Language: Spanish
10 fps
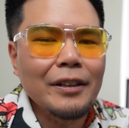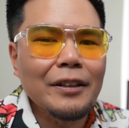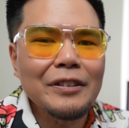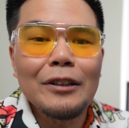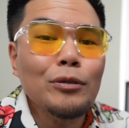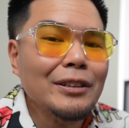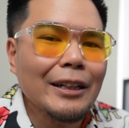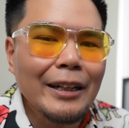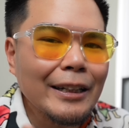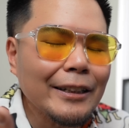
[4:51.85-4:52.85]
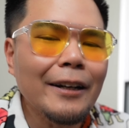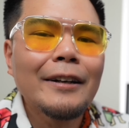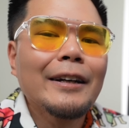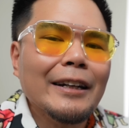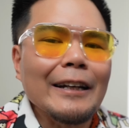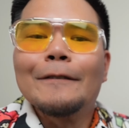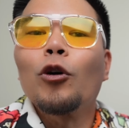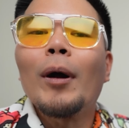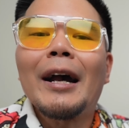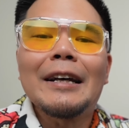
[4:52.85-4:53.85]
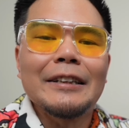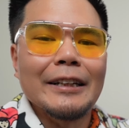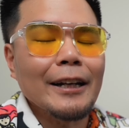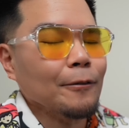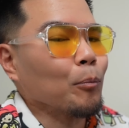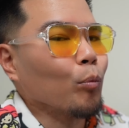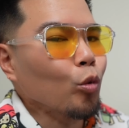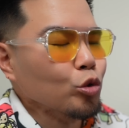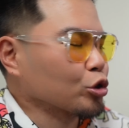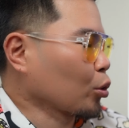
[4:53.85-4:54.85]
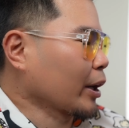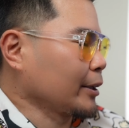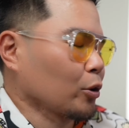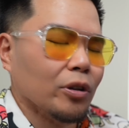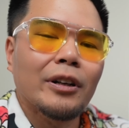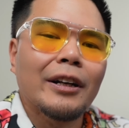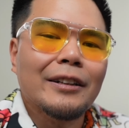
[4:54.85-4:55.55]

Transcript: Es decir, es una tarjeta que no va a generar mucho calor